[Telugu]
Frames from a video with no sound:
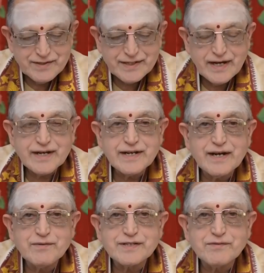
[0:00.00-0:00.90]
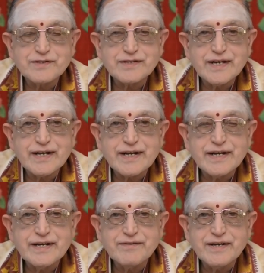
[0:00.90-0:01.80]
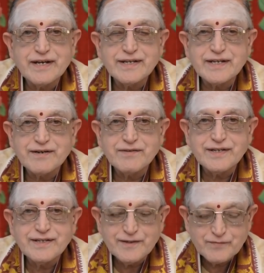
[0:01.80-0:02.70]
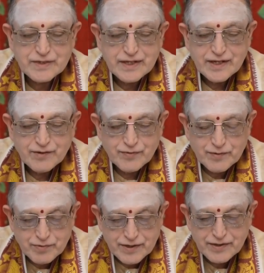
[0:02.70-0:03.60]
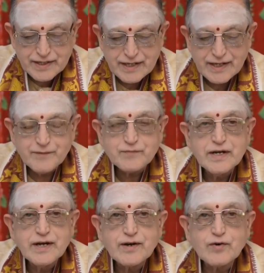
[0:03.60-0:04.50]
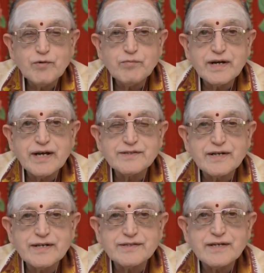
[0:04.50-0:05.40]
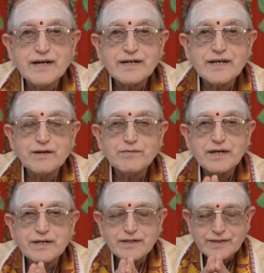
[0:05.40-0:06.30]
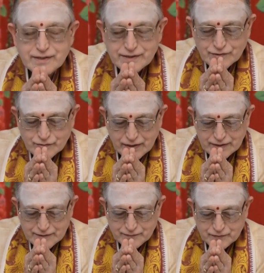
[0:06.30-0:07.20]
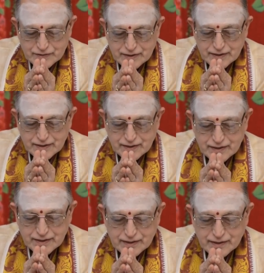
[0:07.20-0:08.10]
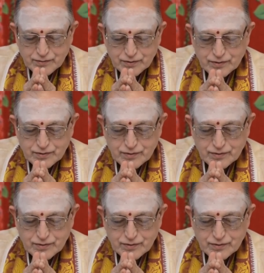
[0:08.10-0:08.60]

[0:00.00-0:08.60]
వికారనామ సంవత్సర రెండు వేల ఇరవై ఫిబ్రవరి నెల కుంభరాశి రాశి కార్యక్రమాలకి స్వాగతం హరి ఓ